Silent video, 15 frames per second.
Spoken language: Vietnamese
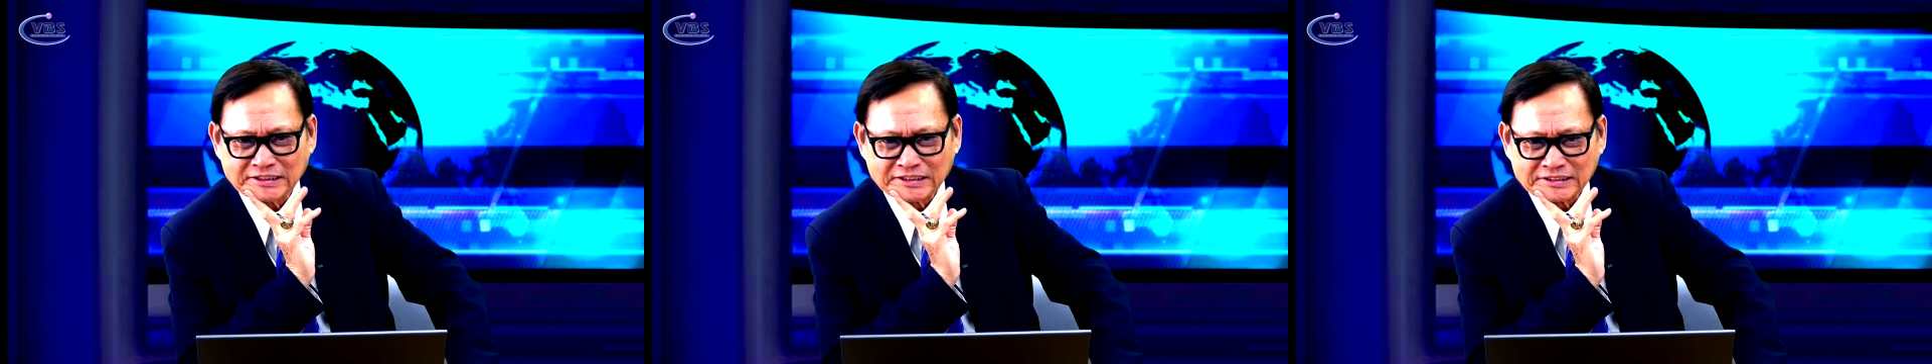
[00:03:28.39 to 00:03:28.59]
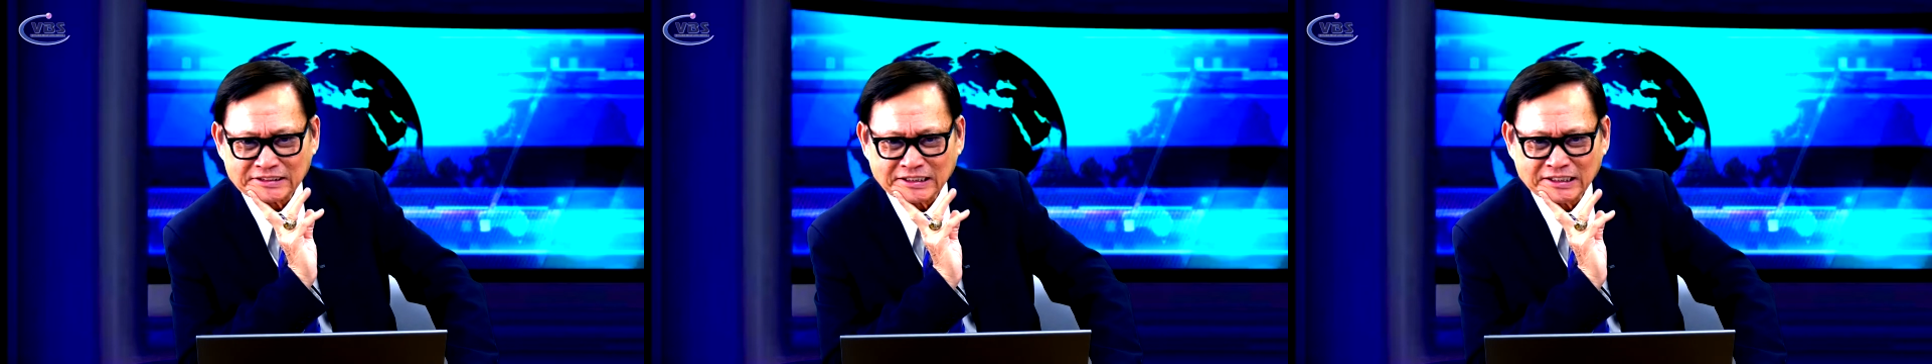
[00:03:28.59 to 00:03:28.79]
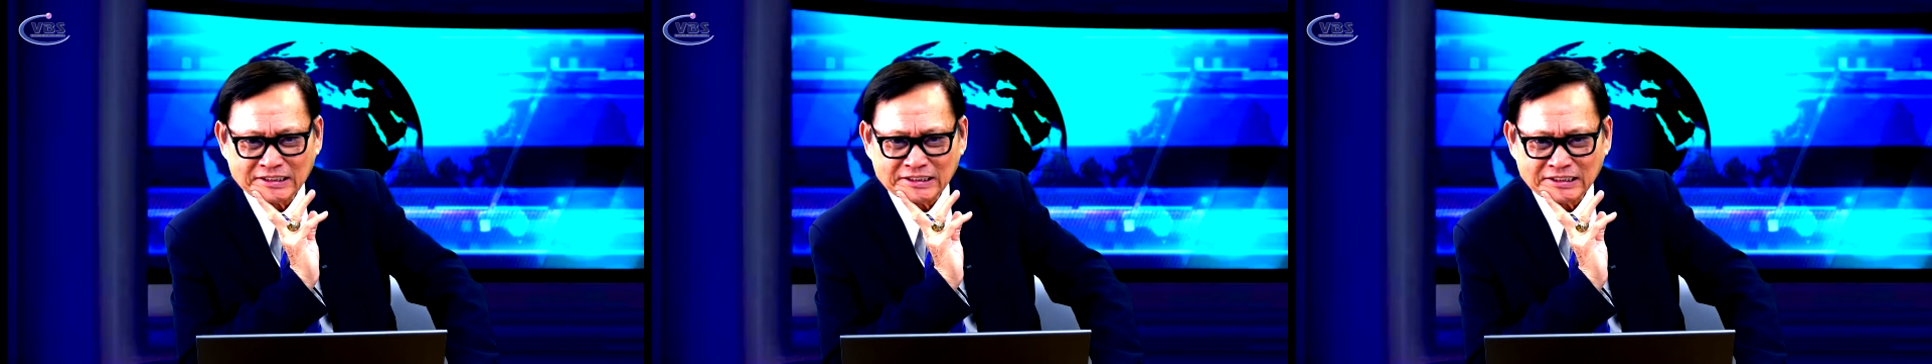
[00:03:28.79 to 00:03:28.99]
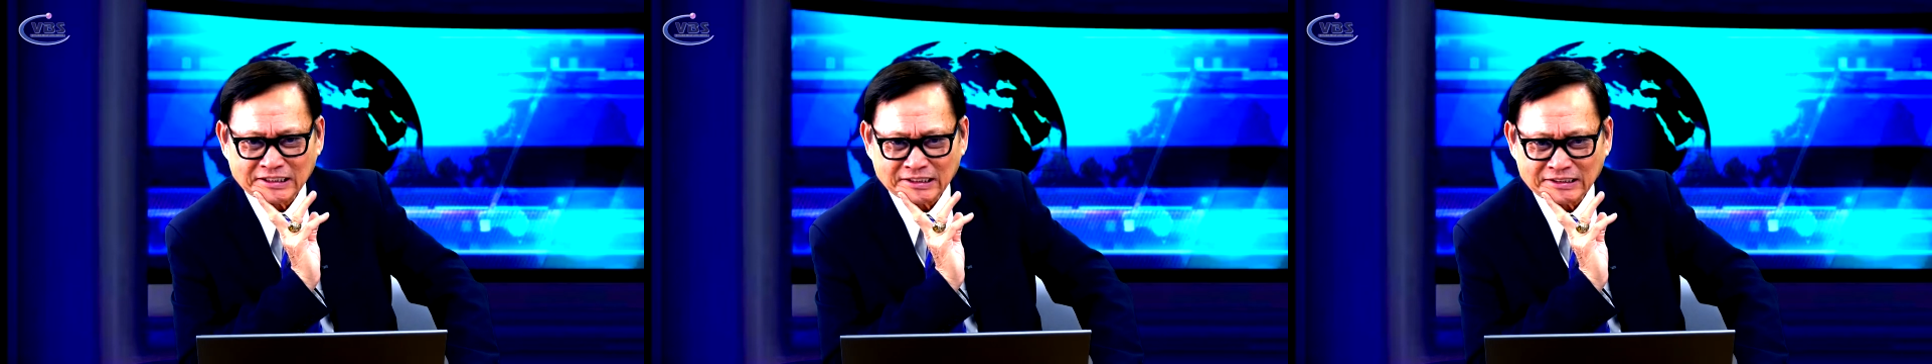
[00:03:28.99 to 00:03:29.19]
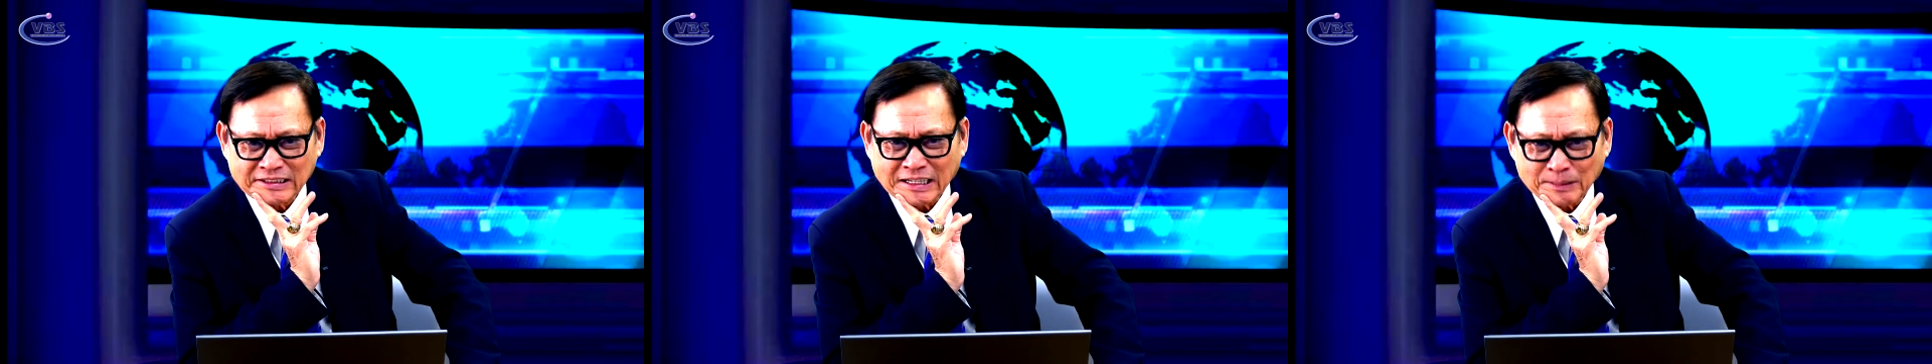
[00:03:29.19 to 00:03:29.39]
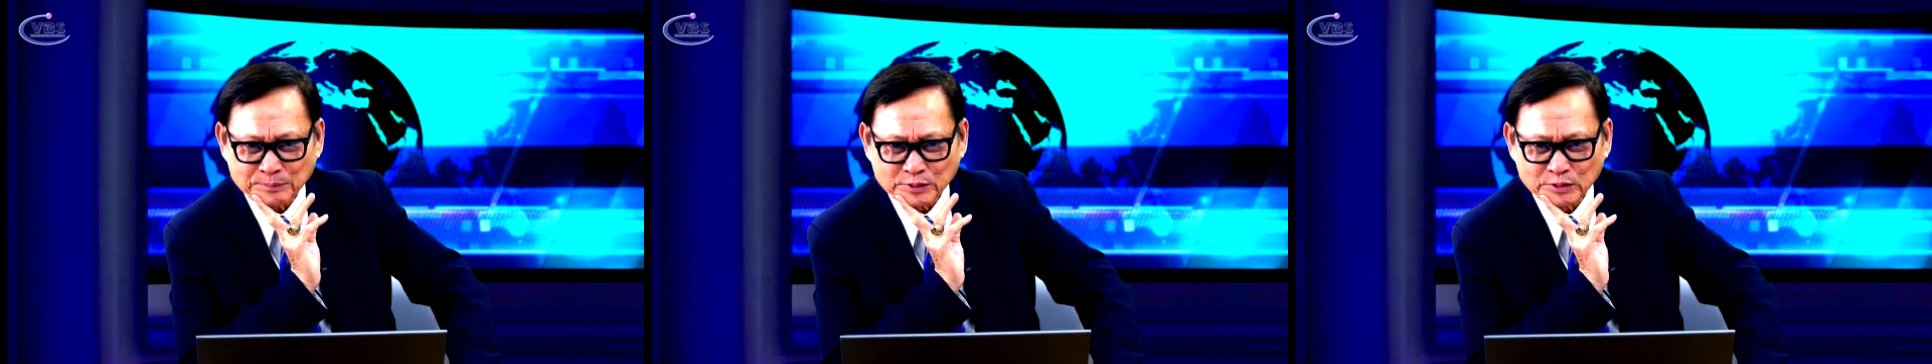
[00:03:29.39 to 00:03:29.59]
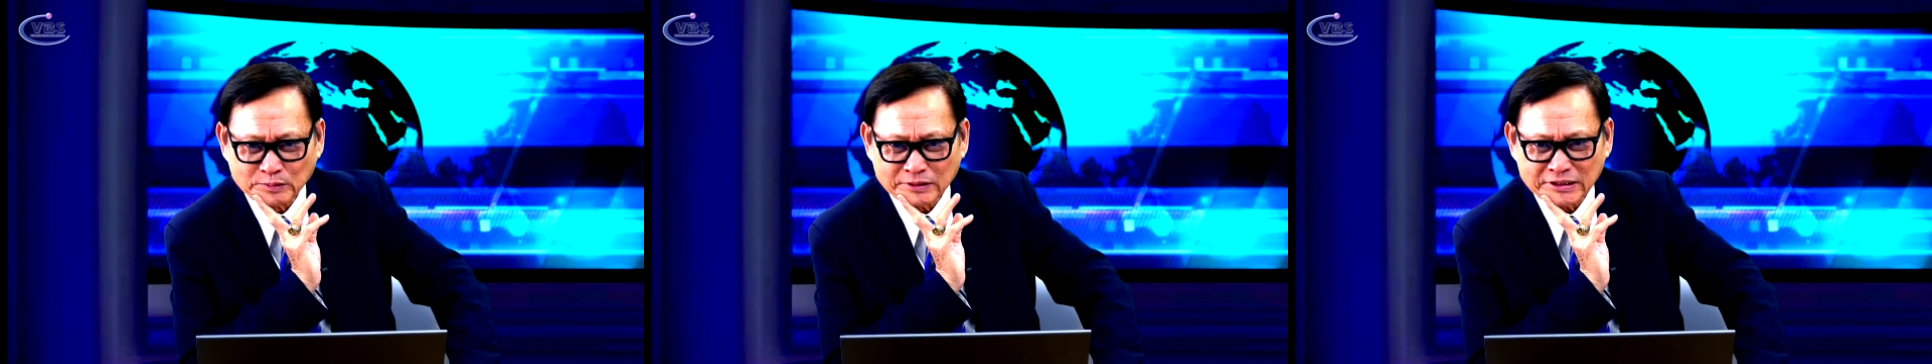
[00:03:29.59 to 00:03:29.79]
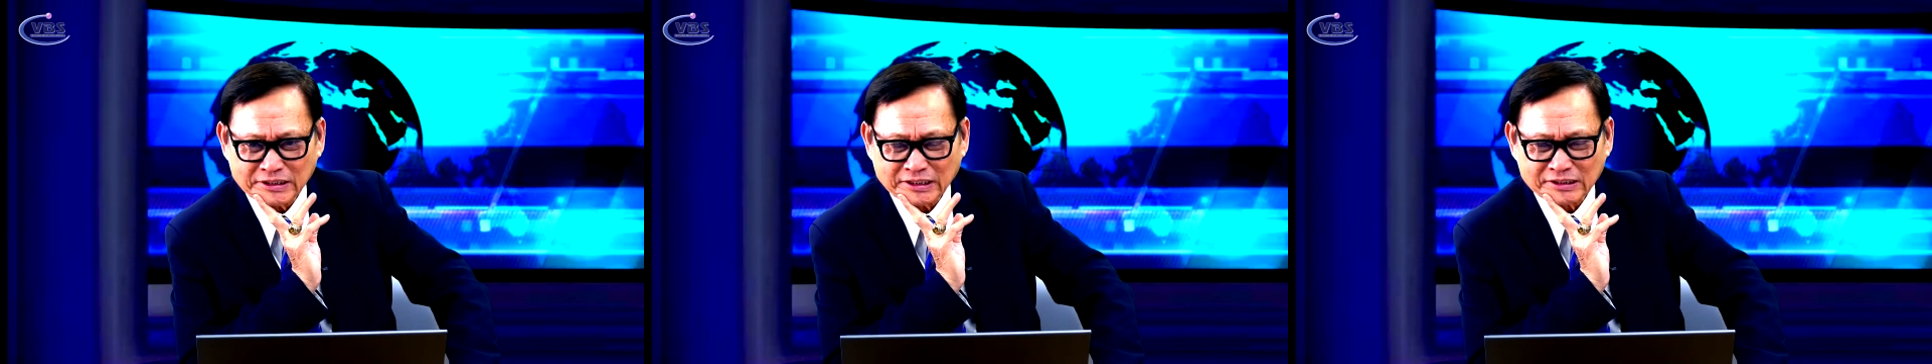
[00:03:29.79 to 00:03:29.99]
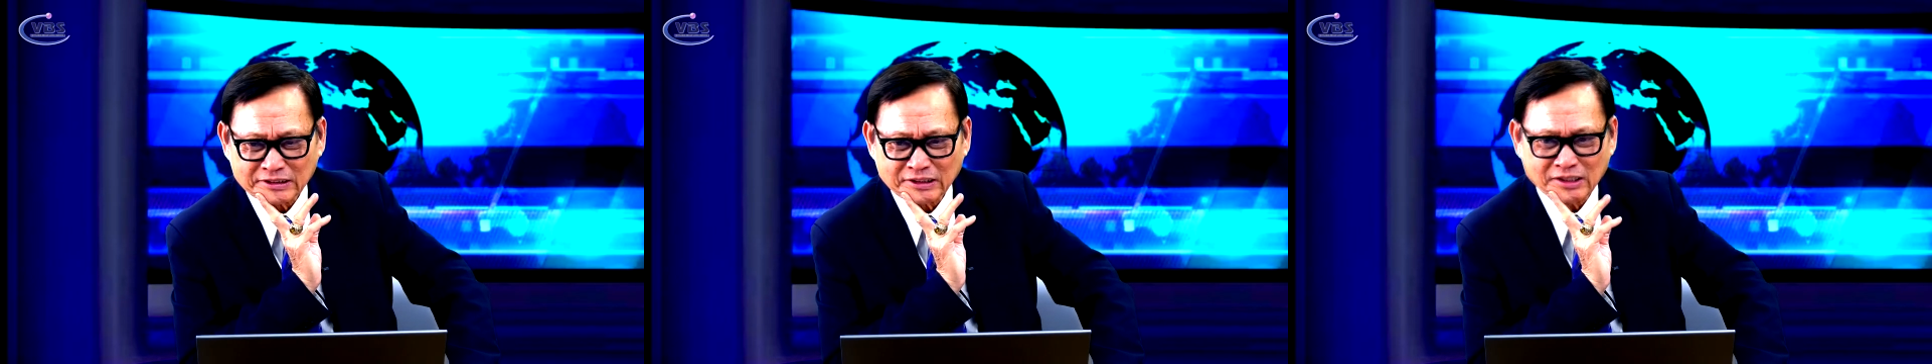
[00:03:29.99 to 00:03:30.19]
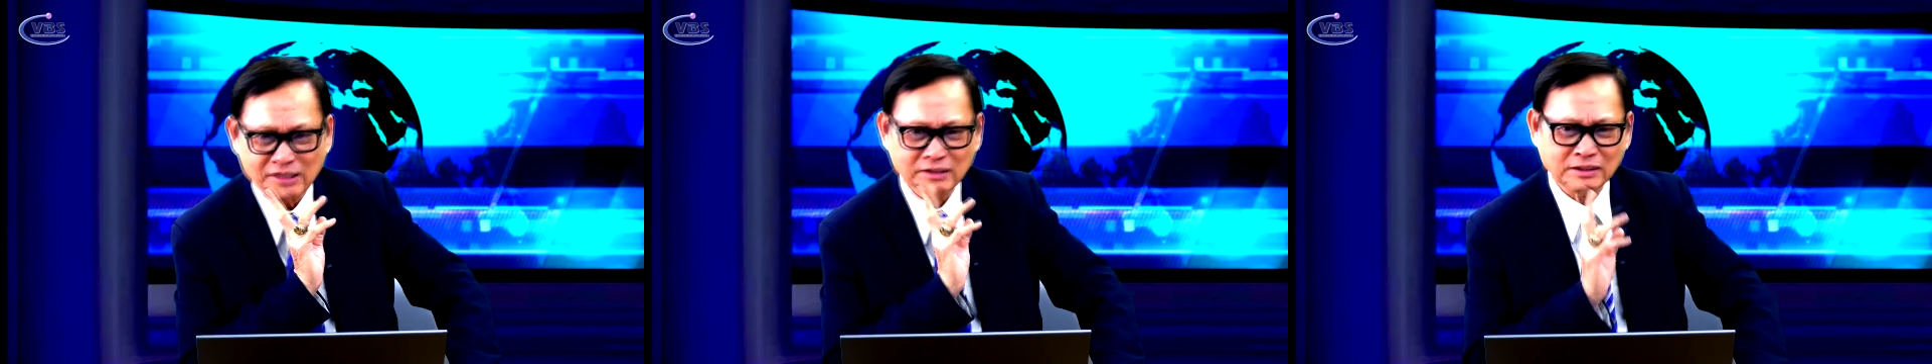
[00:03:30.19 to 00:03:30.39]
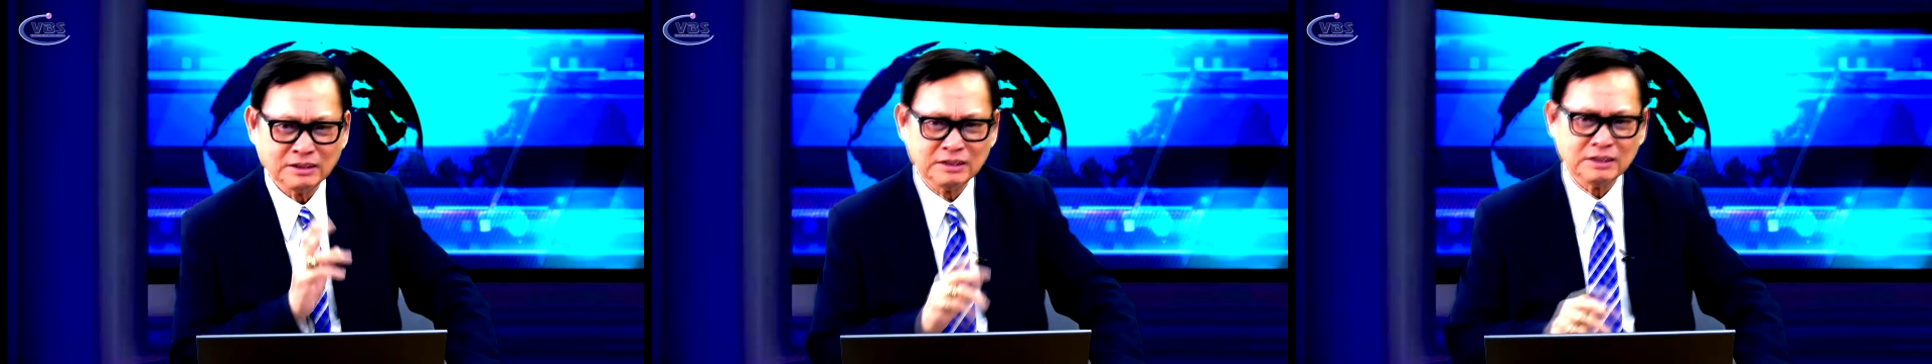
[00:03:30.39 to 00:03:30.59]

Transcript: tiền tệ là làm dùng cái chuyện đó